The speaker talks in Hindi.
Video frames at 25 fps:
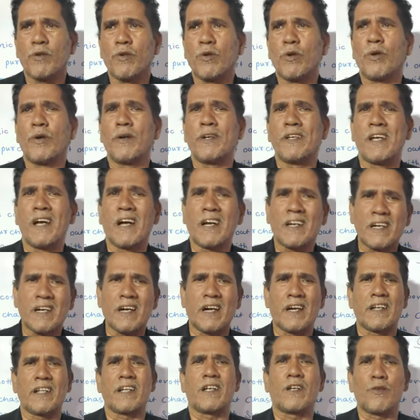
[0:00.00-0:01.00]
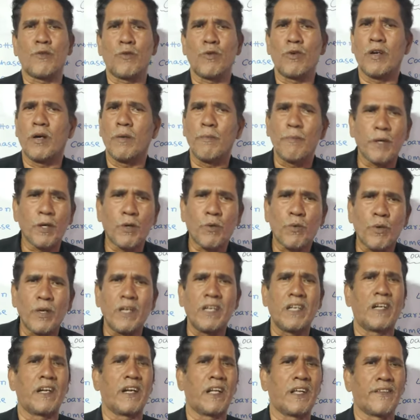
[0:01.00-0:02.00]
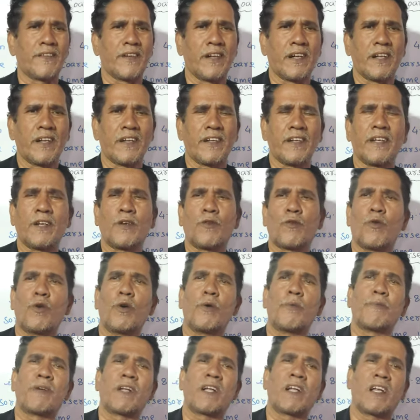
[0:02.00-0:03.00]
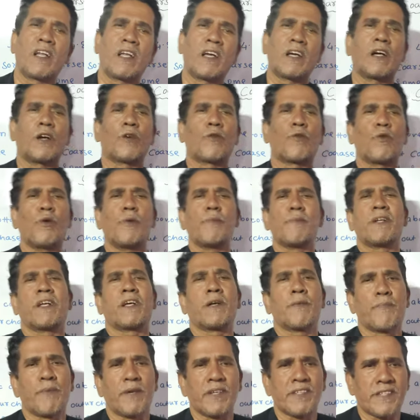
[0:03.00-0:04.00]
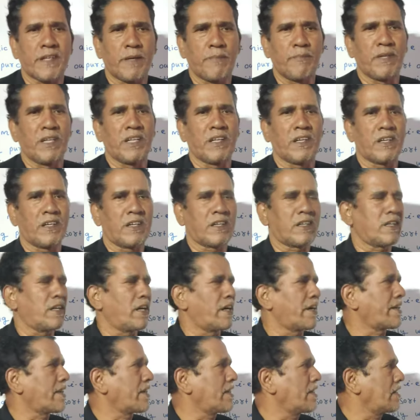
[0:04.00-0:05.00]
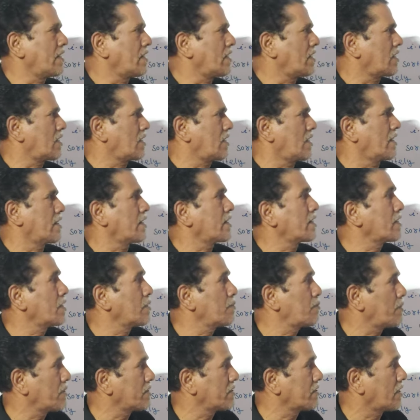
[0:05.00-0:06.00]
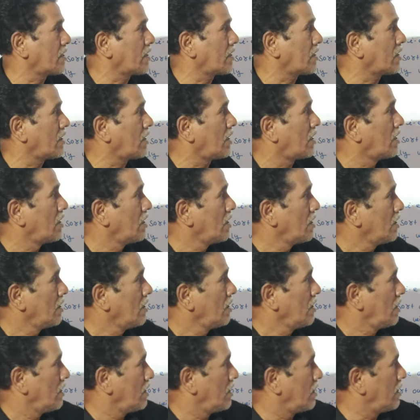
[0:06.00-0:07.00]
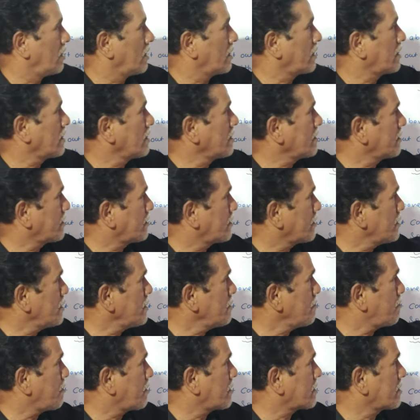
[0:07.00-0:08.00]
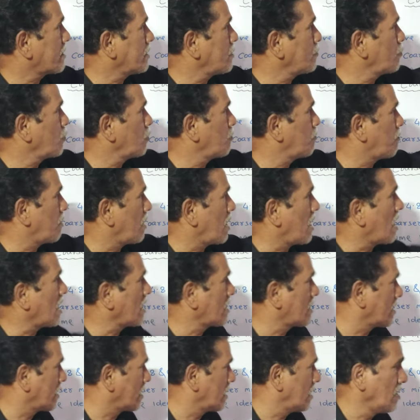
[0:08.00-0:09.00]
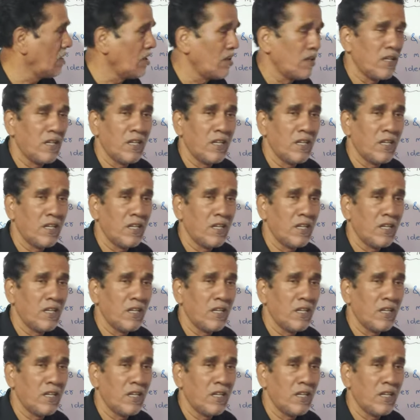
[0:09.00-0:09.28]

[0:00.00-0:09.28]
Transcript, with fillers: लो या कार्डेड लो हमें कोई लेना देना नहीं कोम्ड लेगा कोम्ड के पैसा मिलेगा कार्डेड लेगा कार्डेड के पैसा लेगा लेकिन तीन परसेंट जो ब्लॉक है